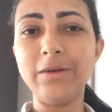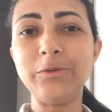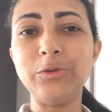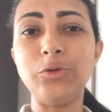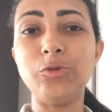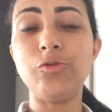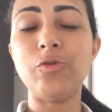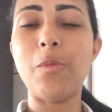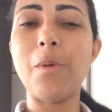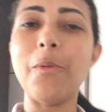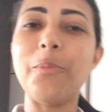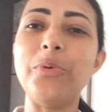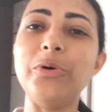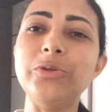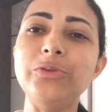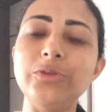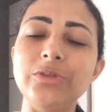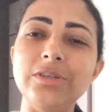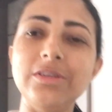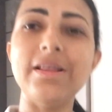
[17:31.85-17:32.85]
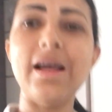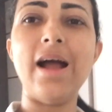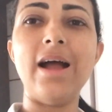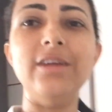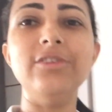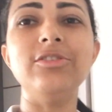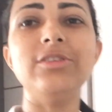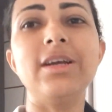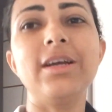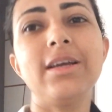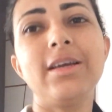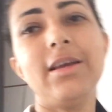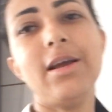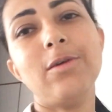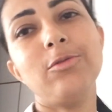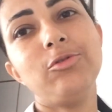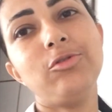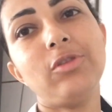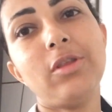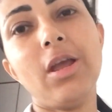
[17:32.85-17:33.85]
Quando eu tiver uma oportunidade, daqui
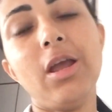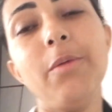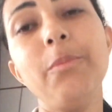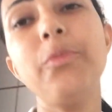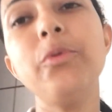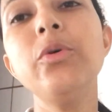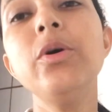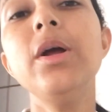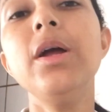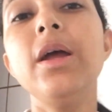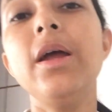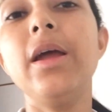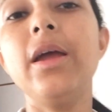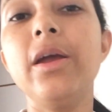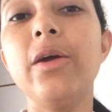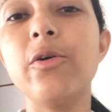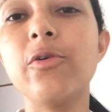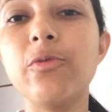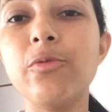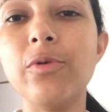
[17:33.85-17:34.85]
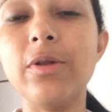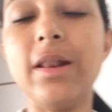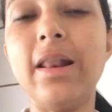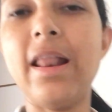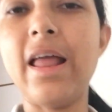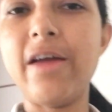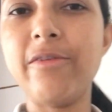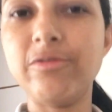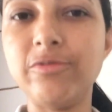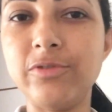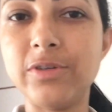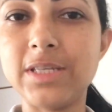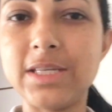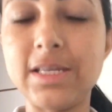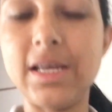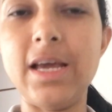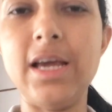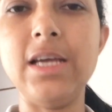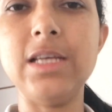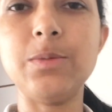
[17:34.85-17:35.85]
a uns tempos, eu levo
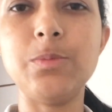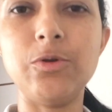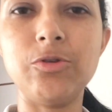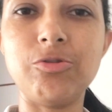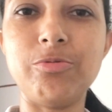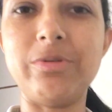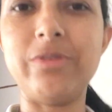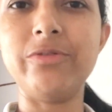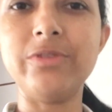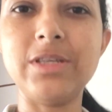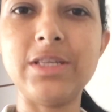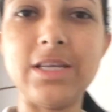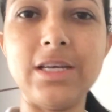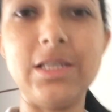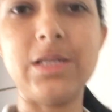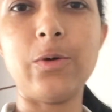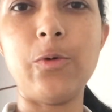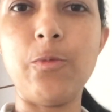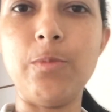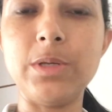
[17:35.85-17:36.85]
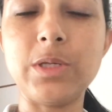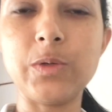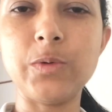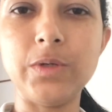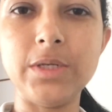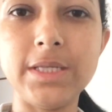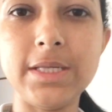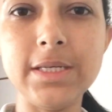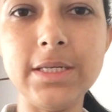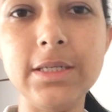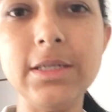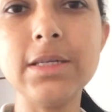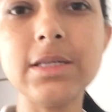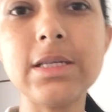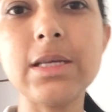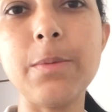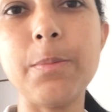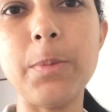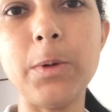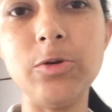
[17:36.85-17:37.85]
vocês, mostro para vocês algumas coisinhas
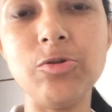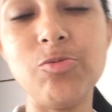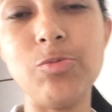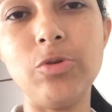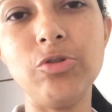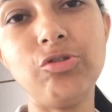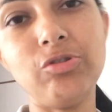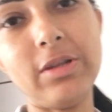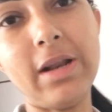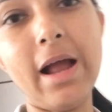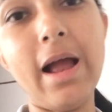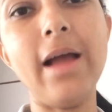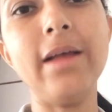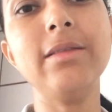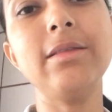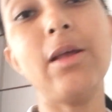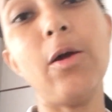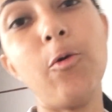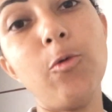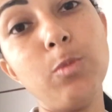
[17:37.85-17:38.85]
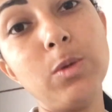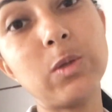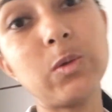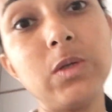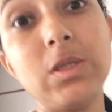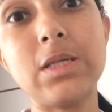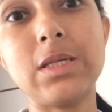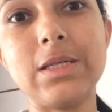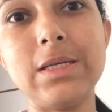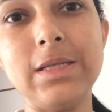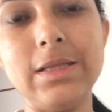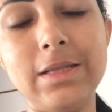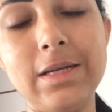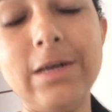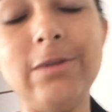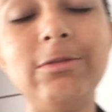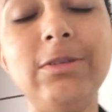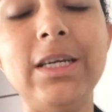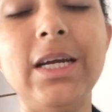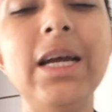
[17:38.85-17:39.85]
que pode mostrar, tem algumas coisas que
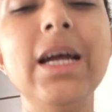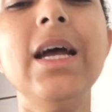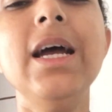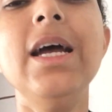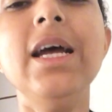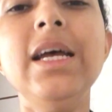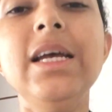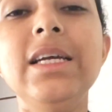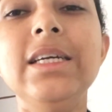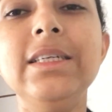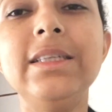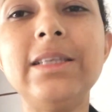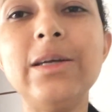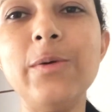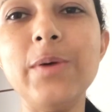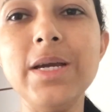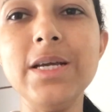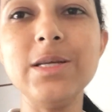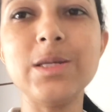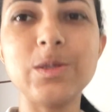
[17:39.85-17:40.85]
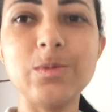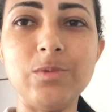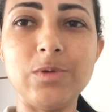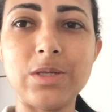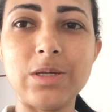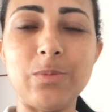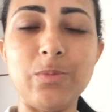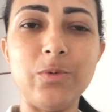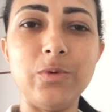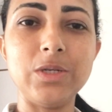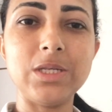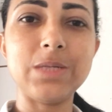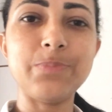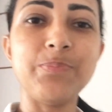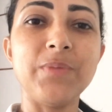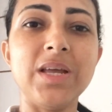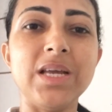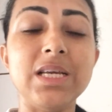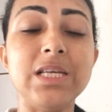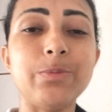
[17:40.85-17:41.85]
não, né? Então é isso, meus amores.
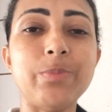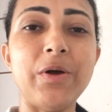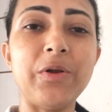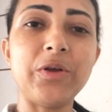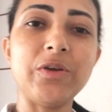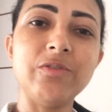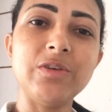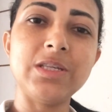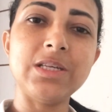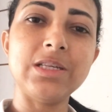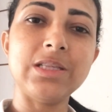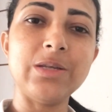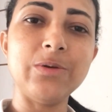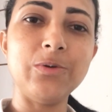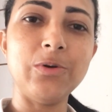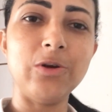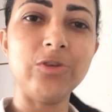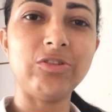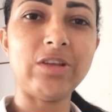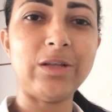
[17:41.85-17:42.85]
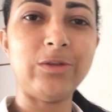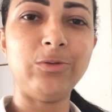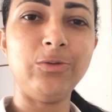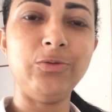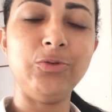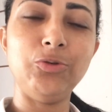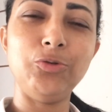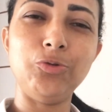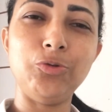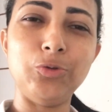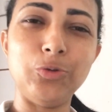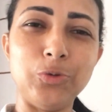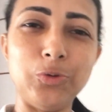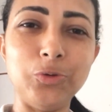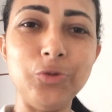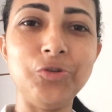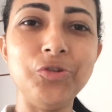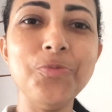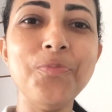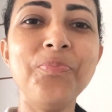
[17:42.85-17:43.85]
Espero que vocês tenham gostado do vídeo de
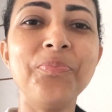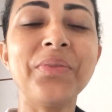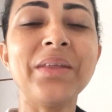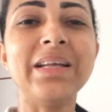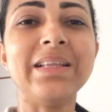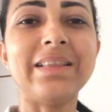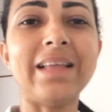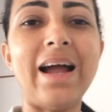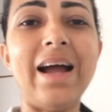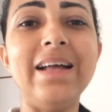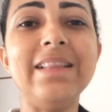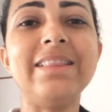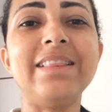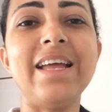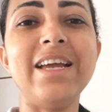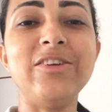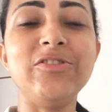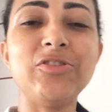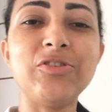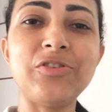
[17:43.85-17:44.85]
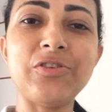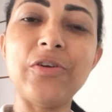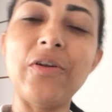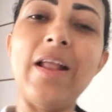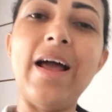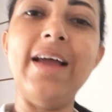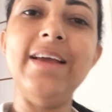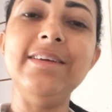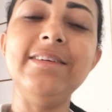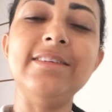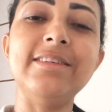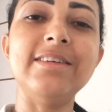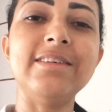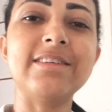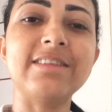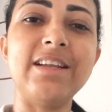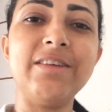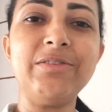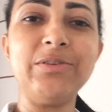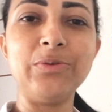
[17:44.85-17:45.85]
hoje, tá? Deixe o seu like, se
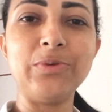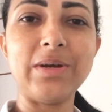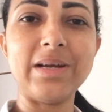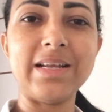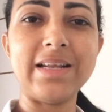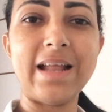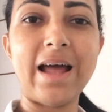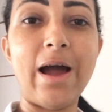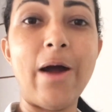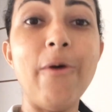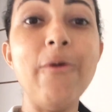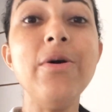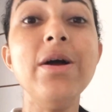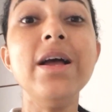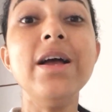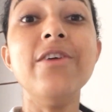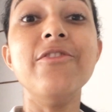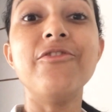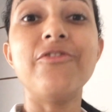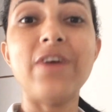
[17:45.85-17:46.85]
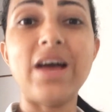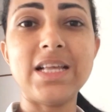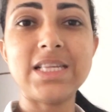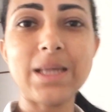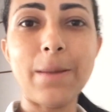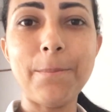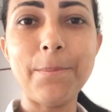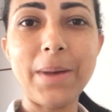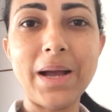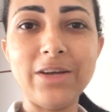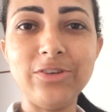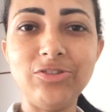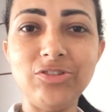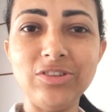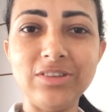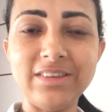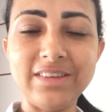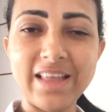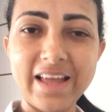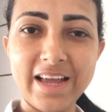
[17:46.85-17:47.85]
inscreva no canal, faça
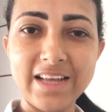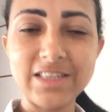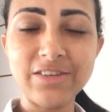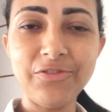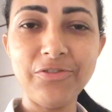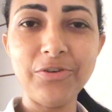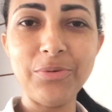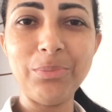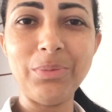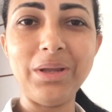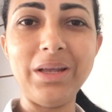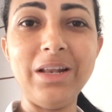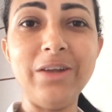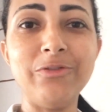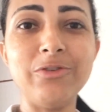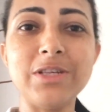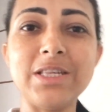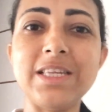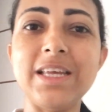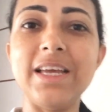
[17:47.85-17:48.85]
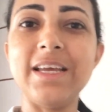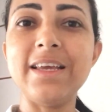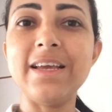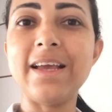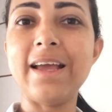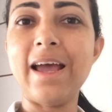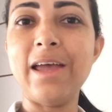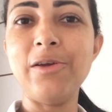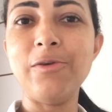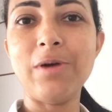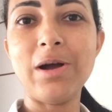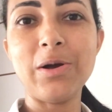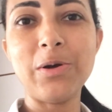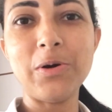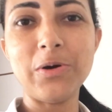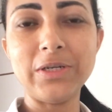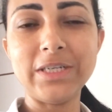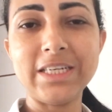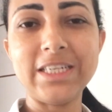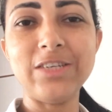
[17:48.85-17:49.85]
parte dessa família. Você que caiu
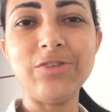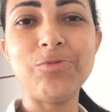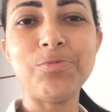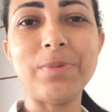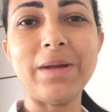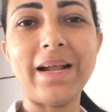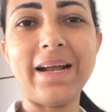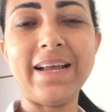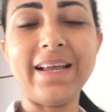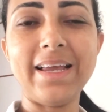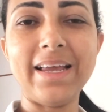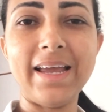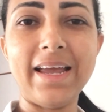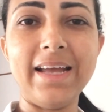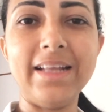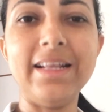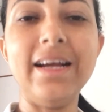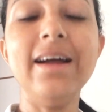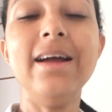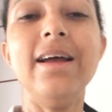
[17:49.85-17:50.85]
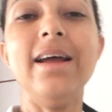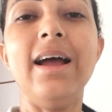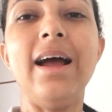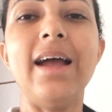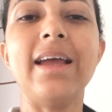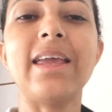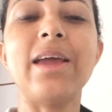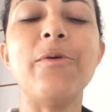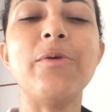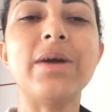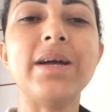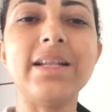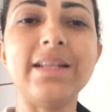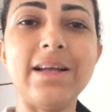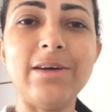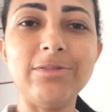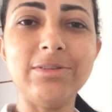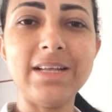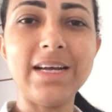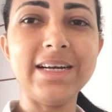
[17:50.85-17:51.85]
agora aqui de paraquedas, aqui é o
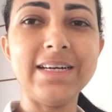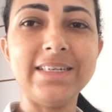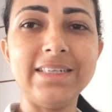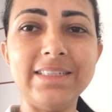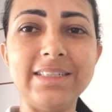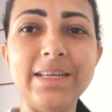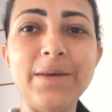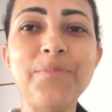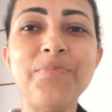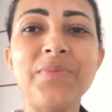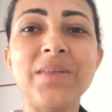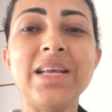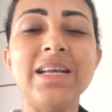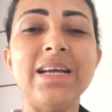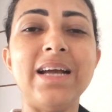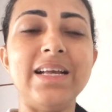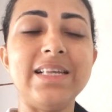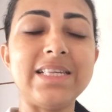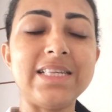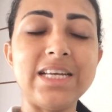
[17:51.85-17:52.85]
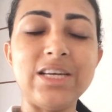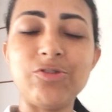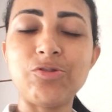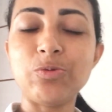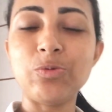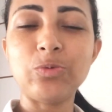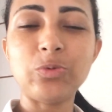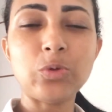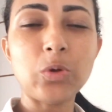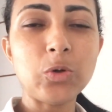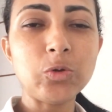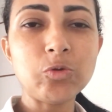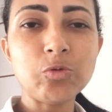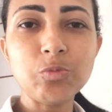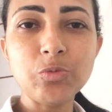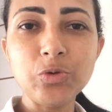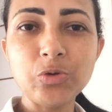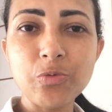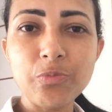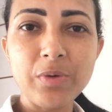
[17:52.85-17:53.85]
canal da Ana. Sejam todos
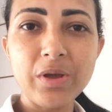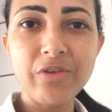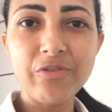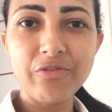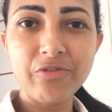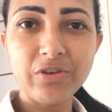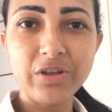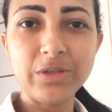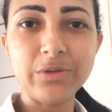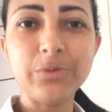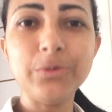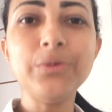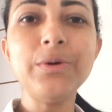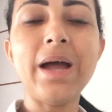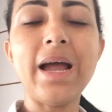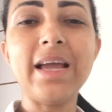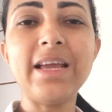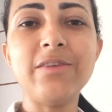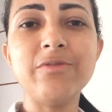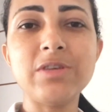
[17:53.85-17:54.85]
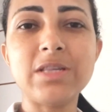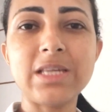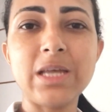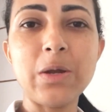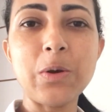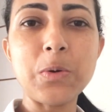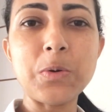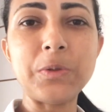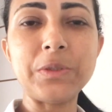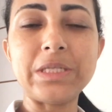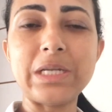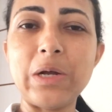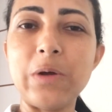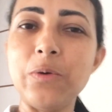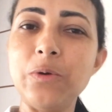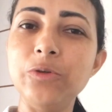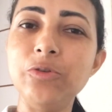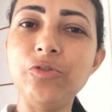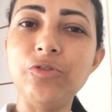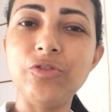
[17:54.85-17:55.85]
muito bem-vindos. Aqui você encontra
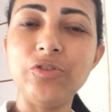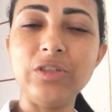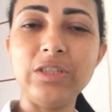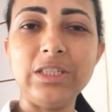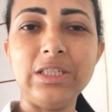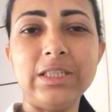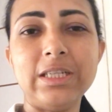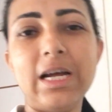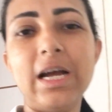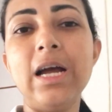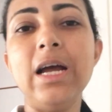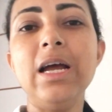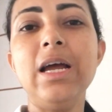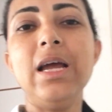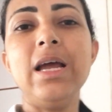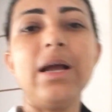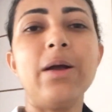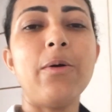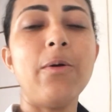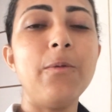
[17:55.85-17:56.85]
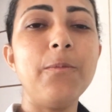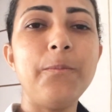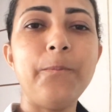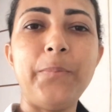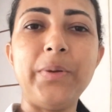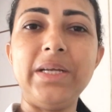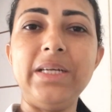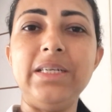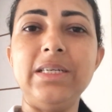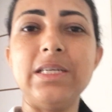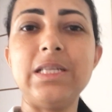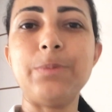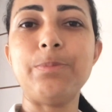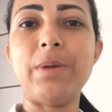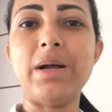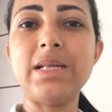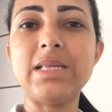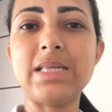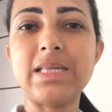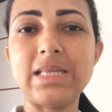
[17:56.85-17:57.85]
rotina, comprinhas,
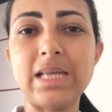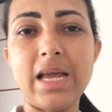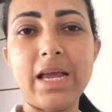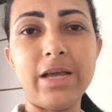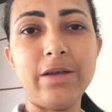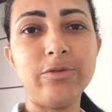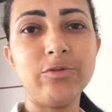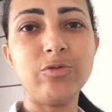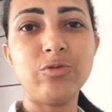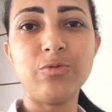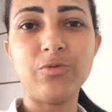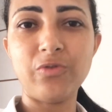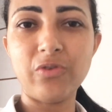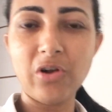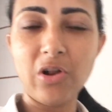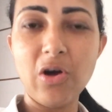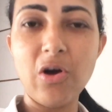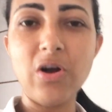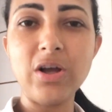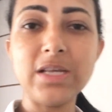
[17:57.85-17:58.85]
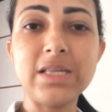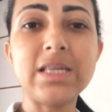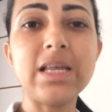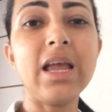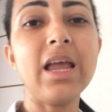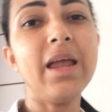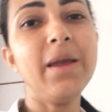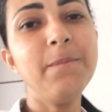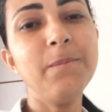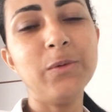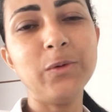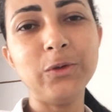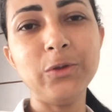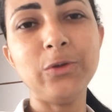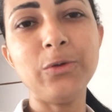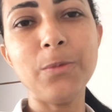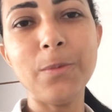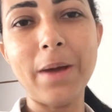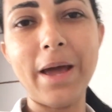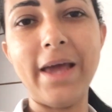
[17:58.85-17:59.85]
passeios, vlogs e
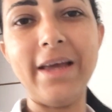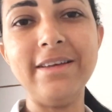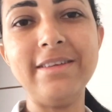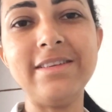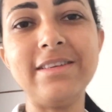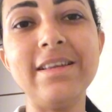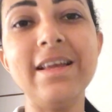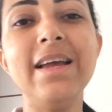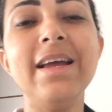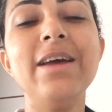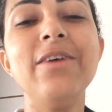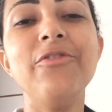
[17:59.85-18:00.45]
muito mais.